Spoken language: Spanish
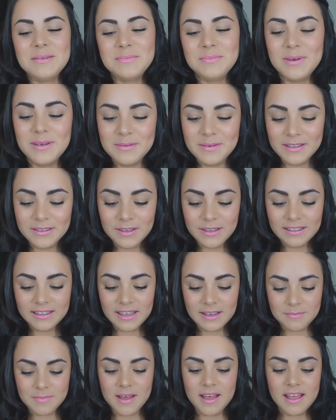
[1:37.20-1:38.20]
Volviendo al
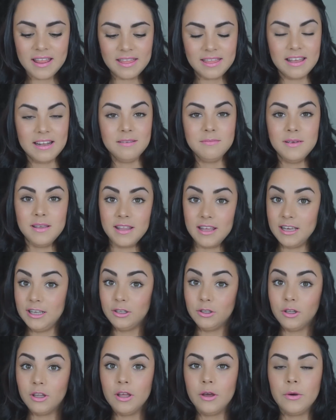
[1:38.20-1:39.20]
tema del
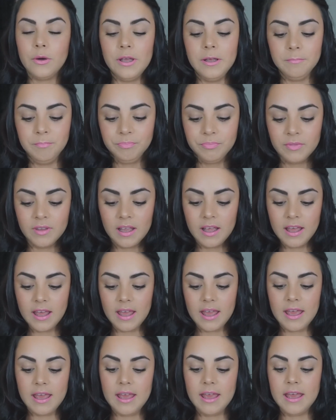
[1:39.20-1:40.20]
videito de hoy,
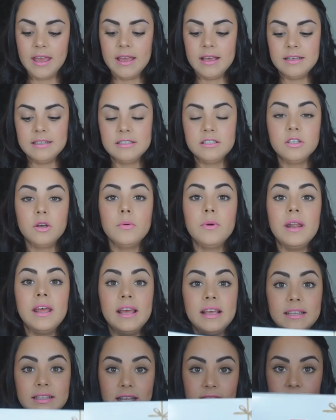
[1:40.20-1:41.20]
es eh,
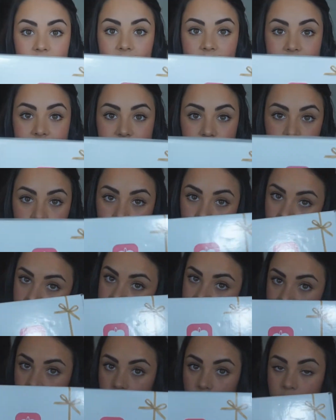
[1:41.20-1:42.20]
sobre esta caja de
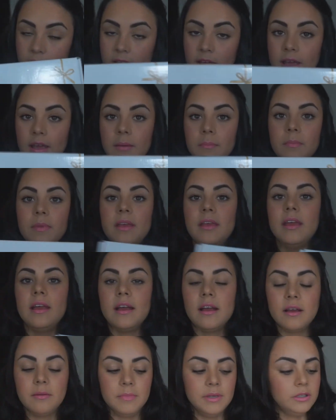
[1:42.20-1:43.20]
suscripción que me
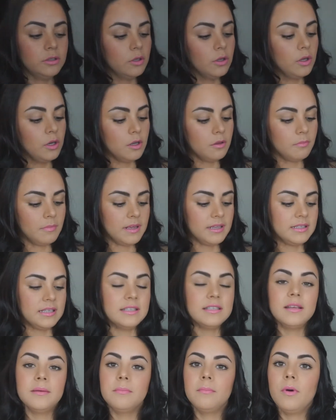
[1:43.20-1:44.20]
llegan a mí todos los
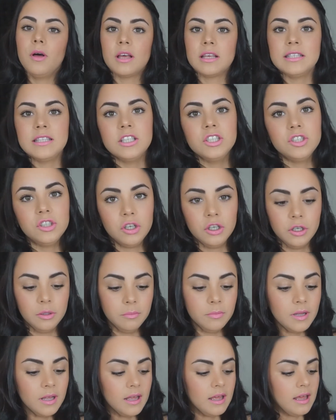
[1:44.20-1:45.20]
meses de
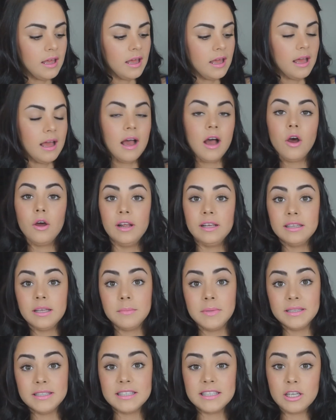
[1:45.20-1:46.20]
BoxyCharm.
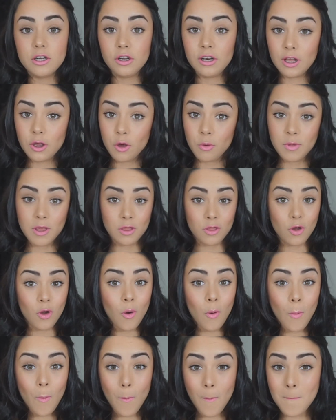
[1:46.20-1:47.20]
Honestamente se los
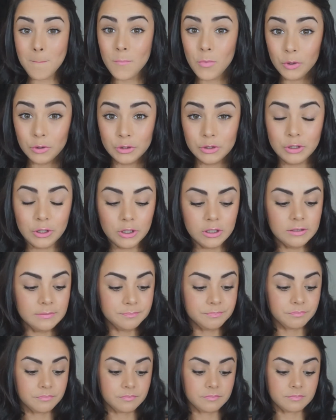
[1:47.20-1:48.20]
recomiendo un montón.